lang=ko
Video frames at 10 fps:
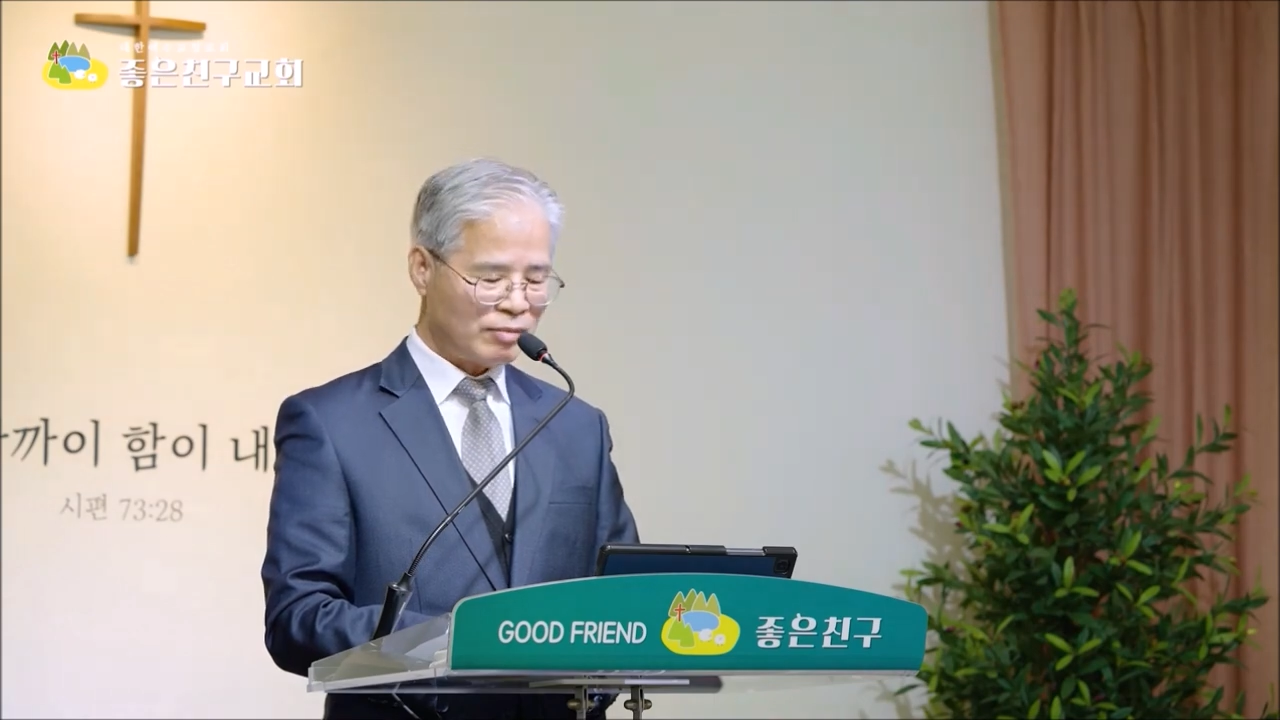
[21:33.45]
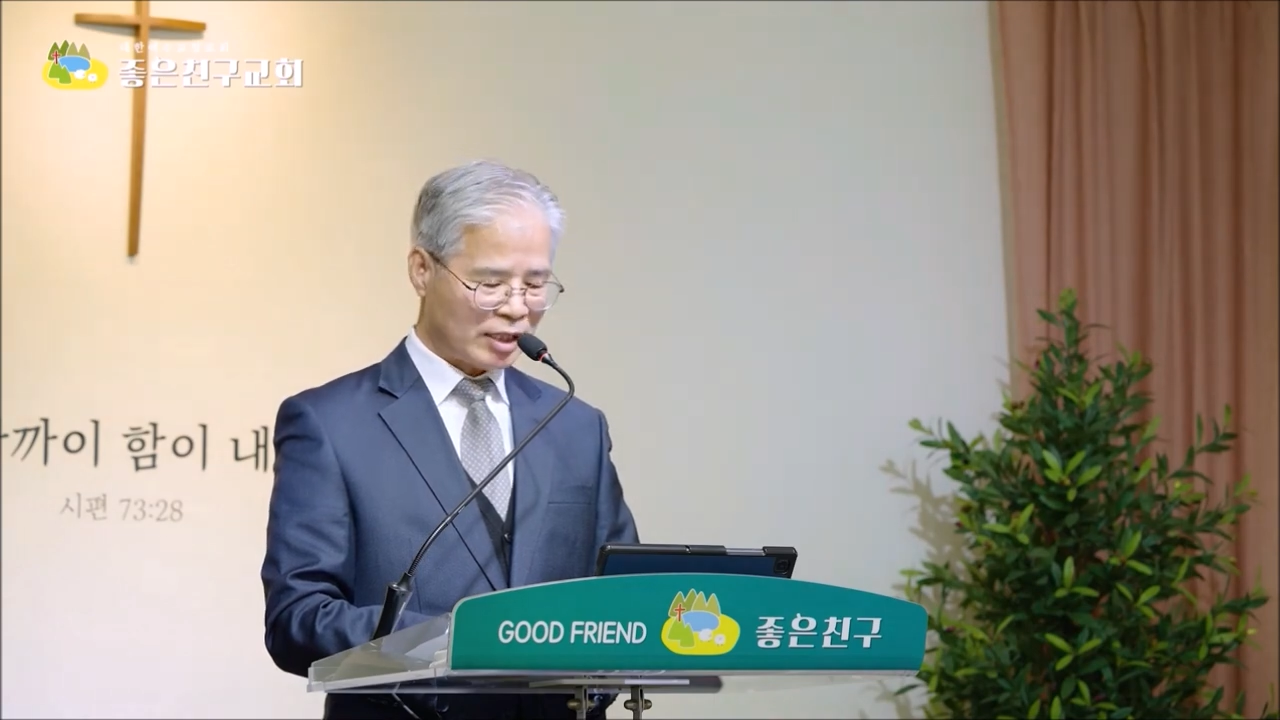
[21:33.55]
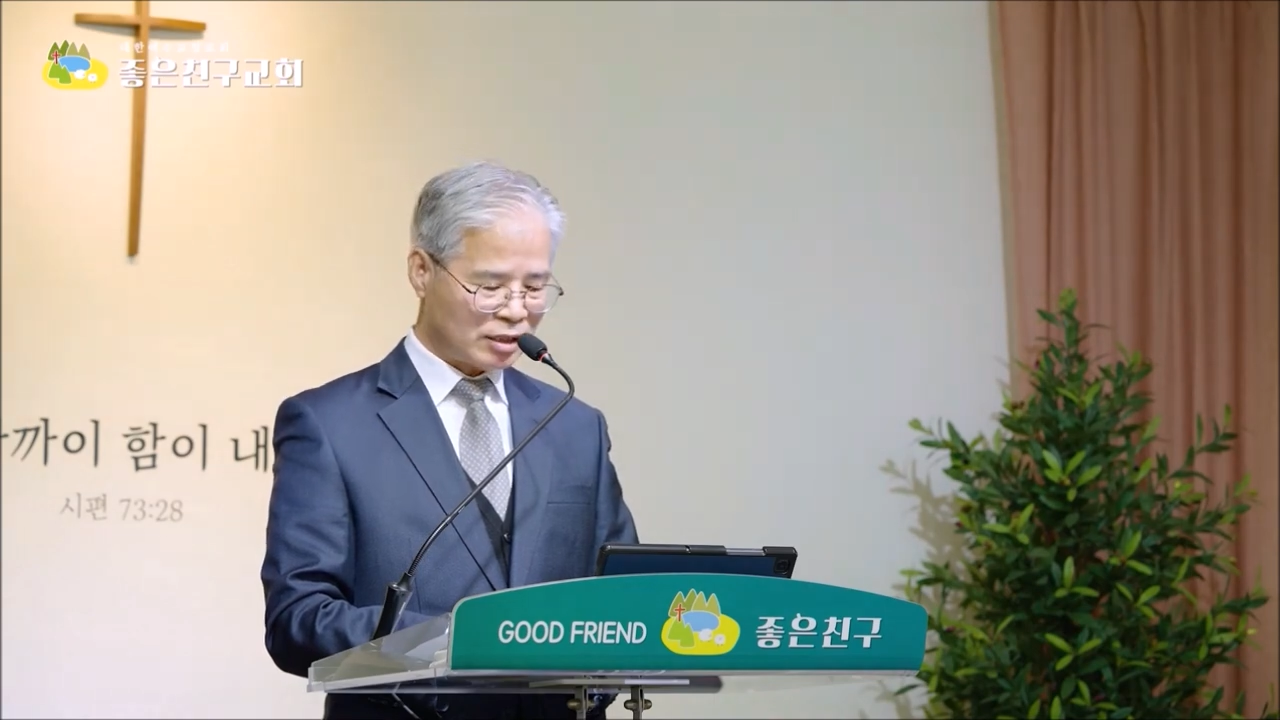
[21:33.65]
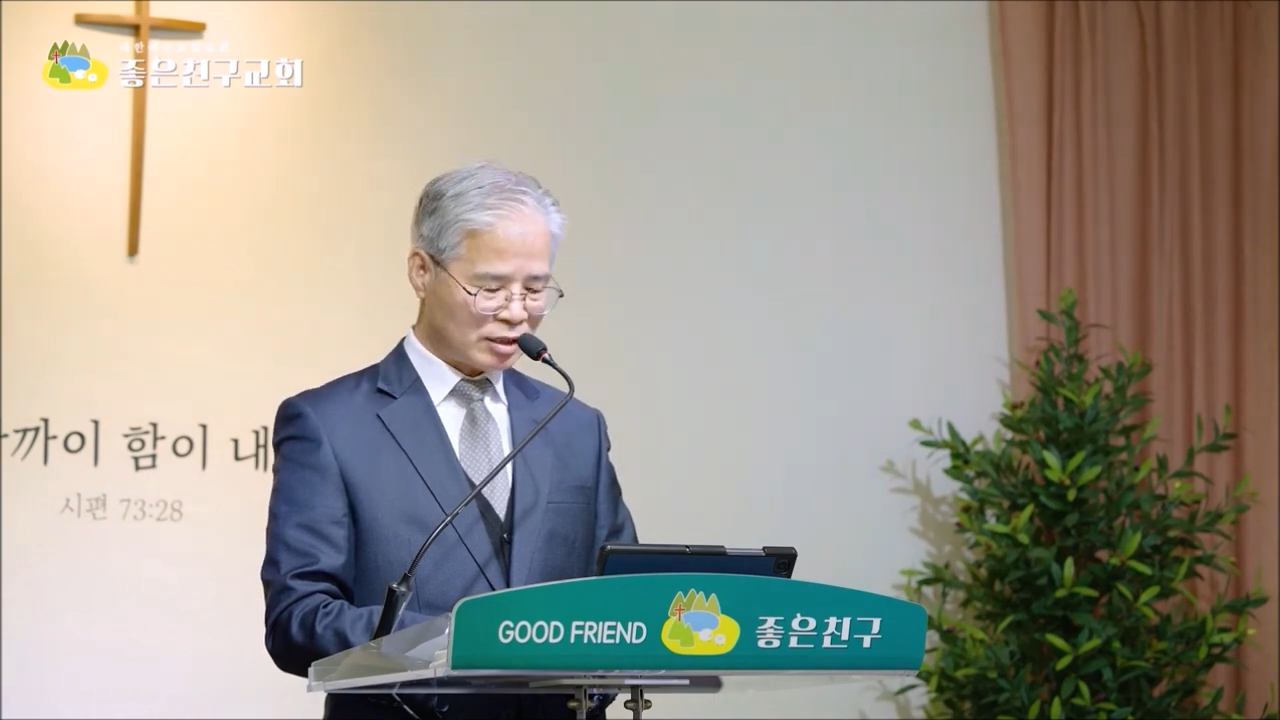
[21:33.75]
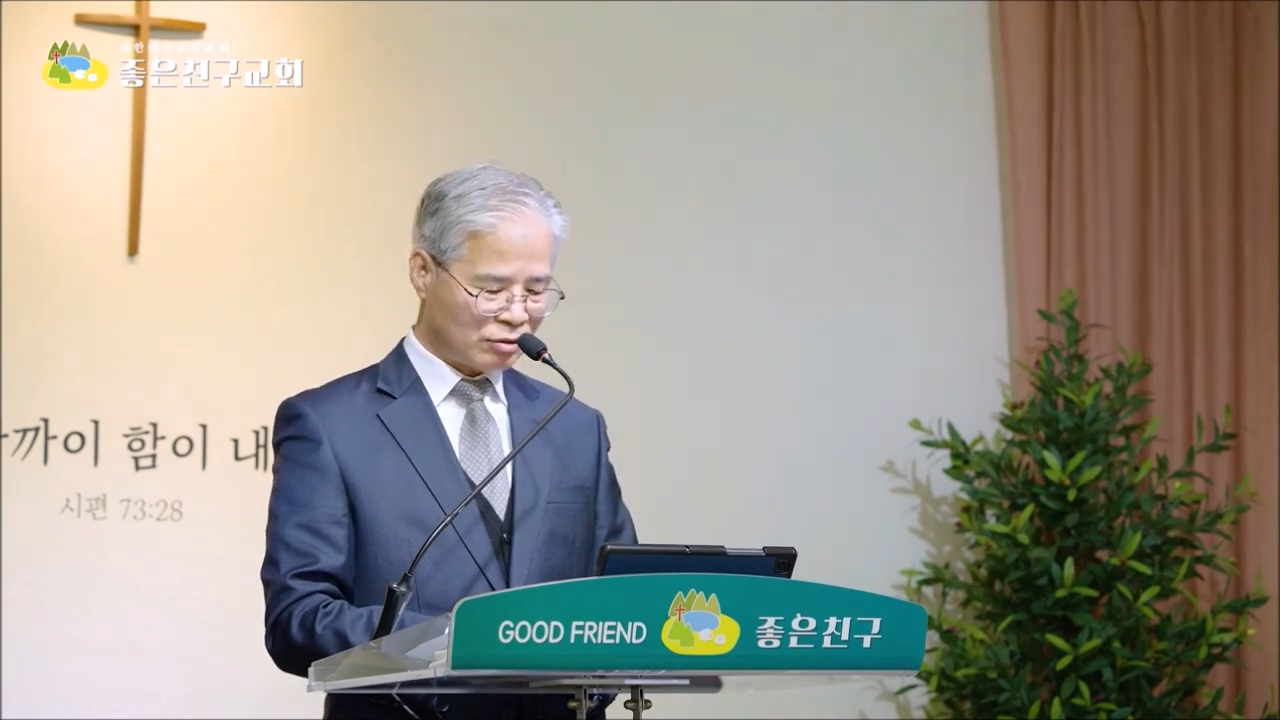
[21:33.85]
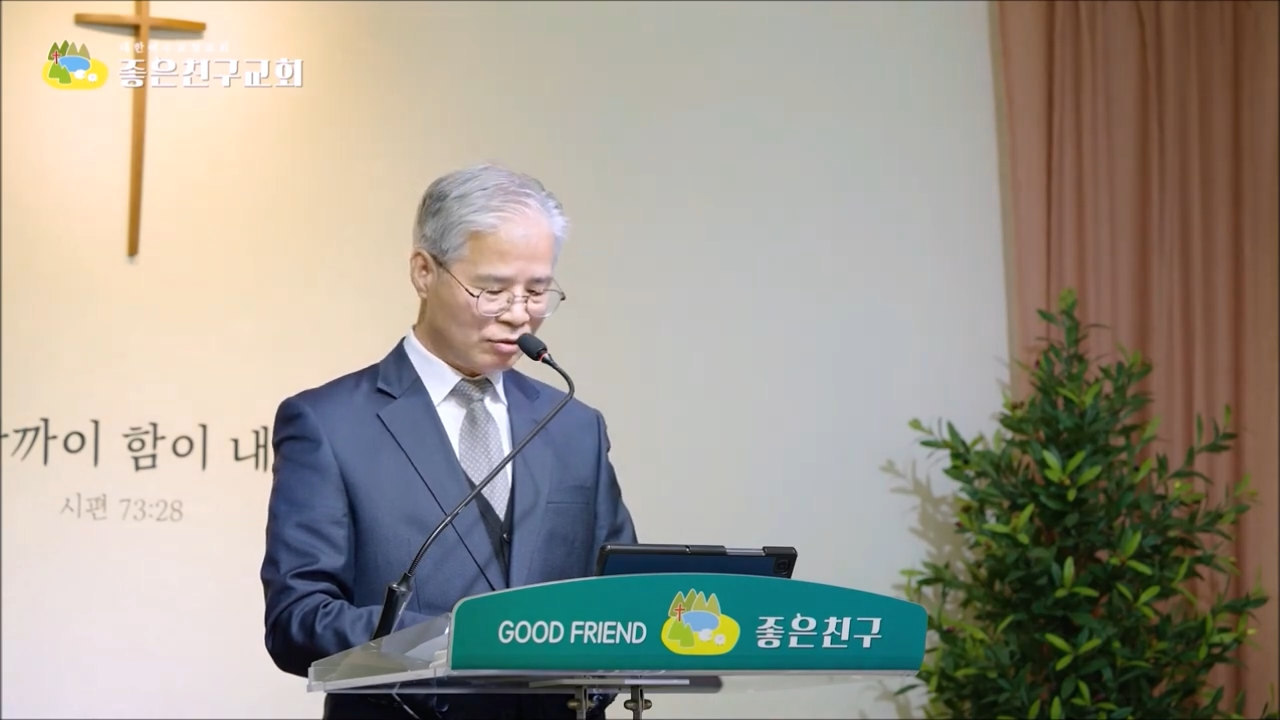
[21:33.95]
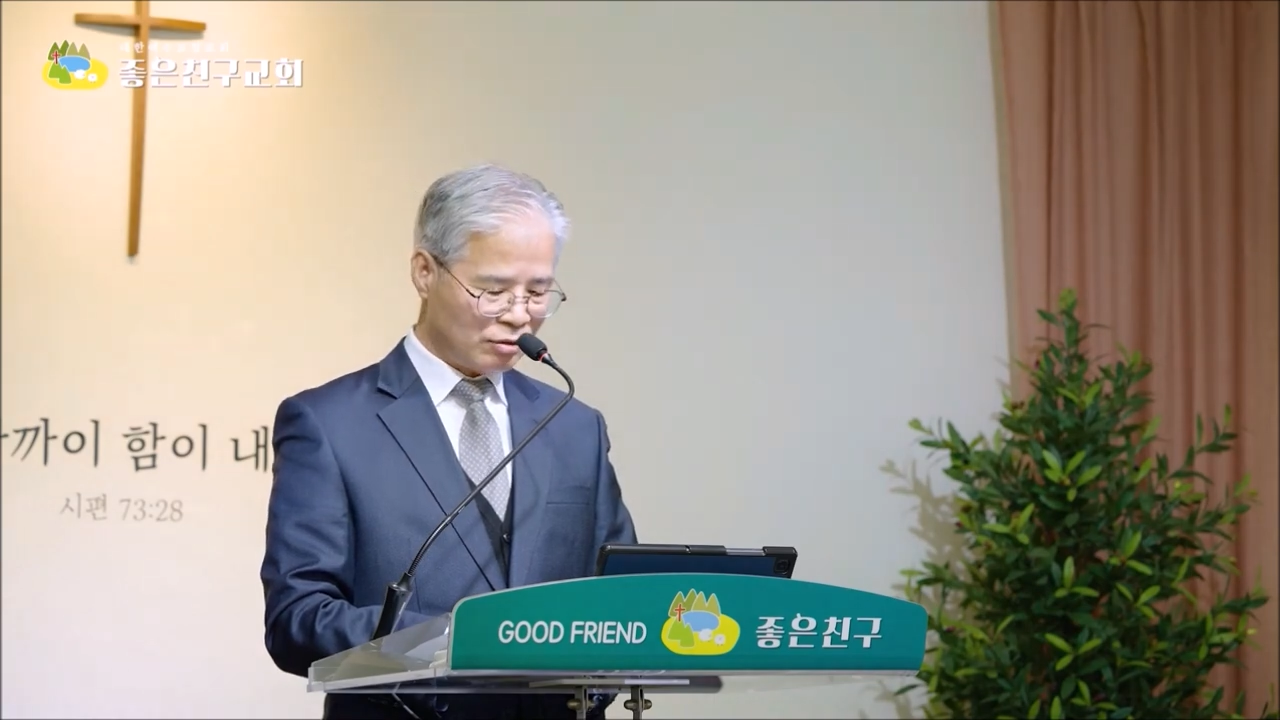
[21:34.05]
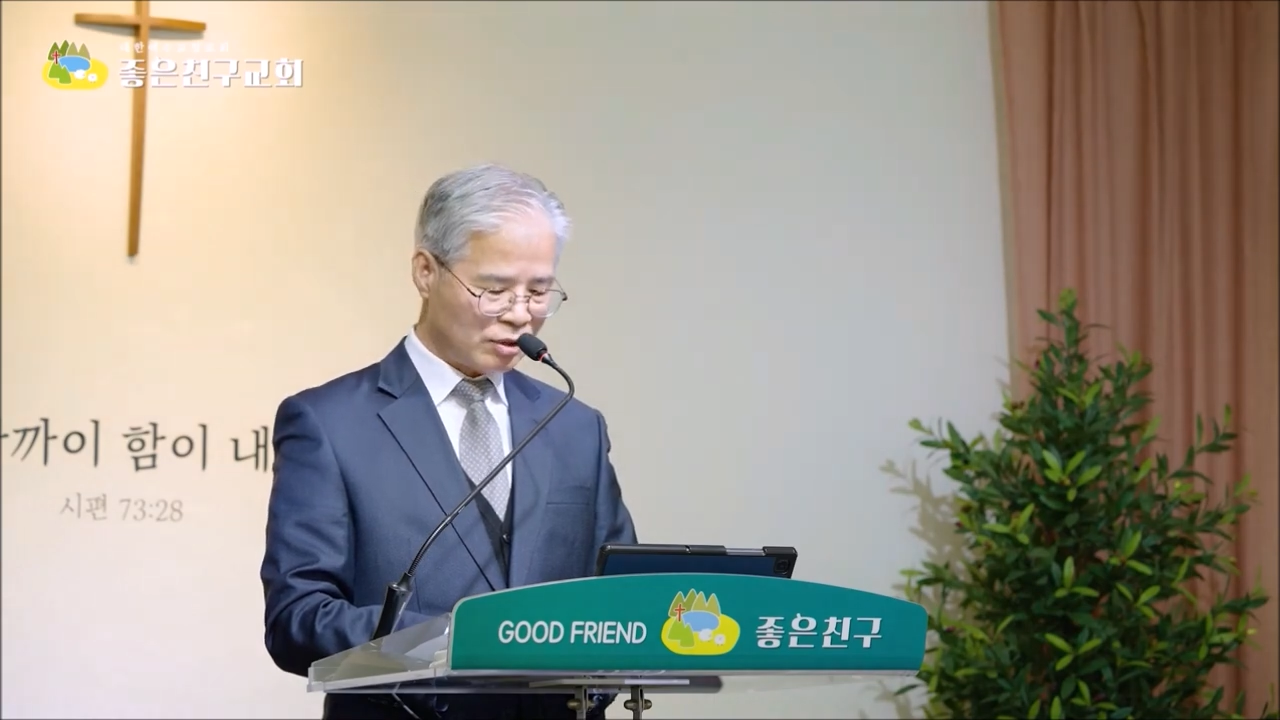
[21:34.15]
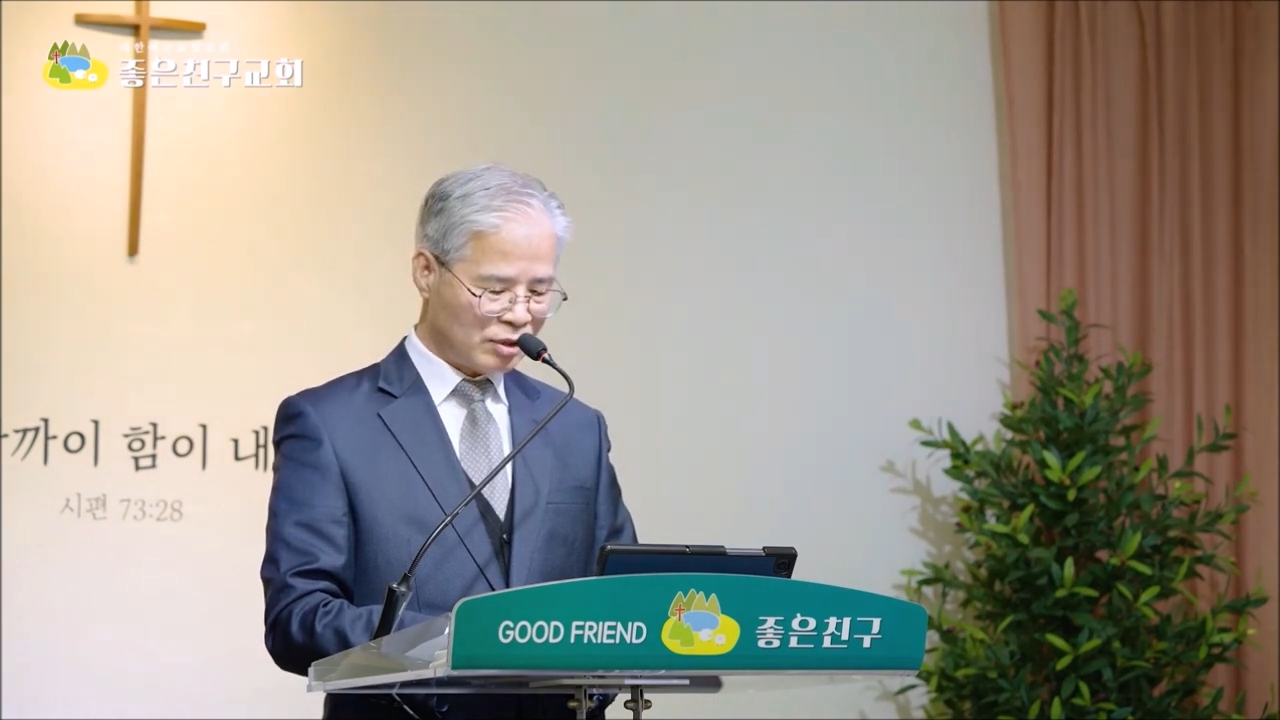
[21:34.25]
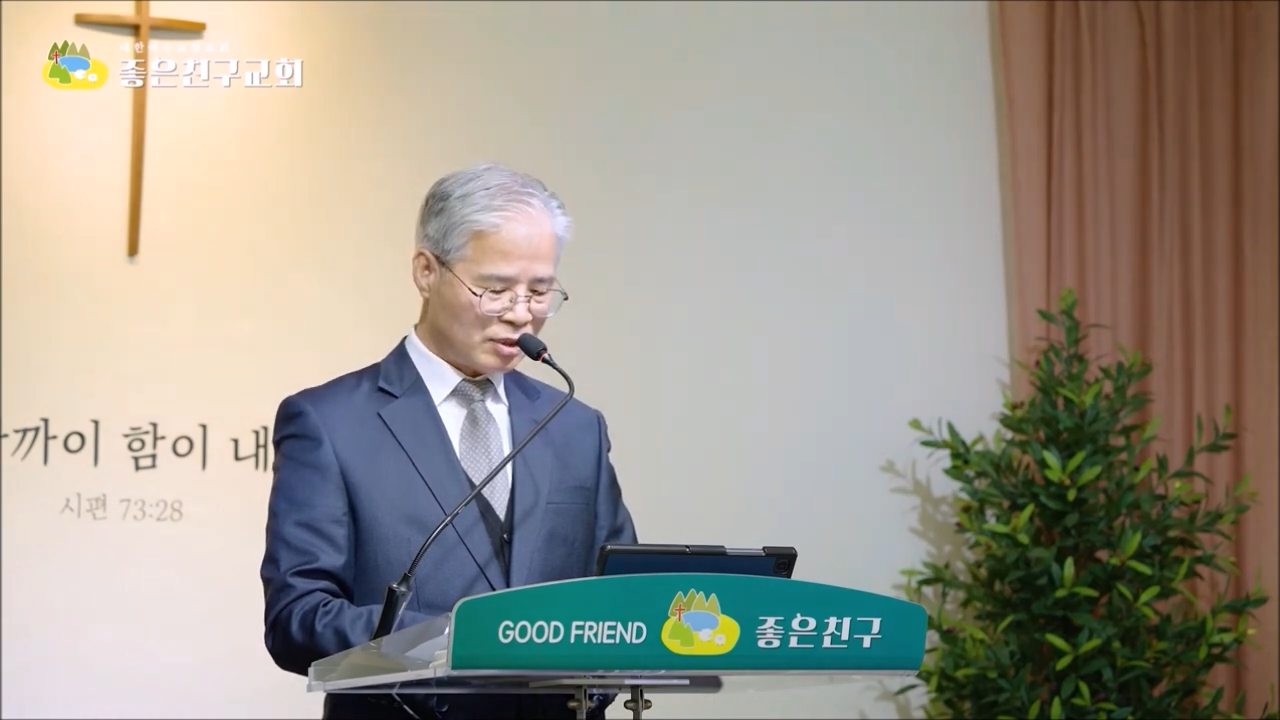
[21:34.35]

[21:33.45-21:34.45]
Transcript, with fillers: 만드시고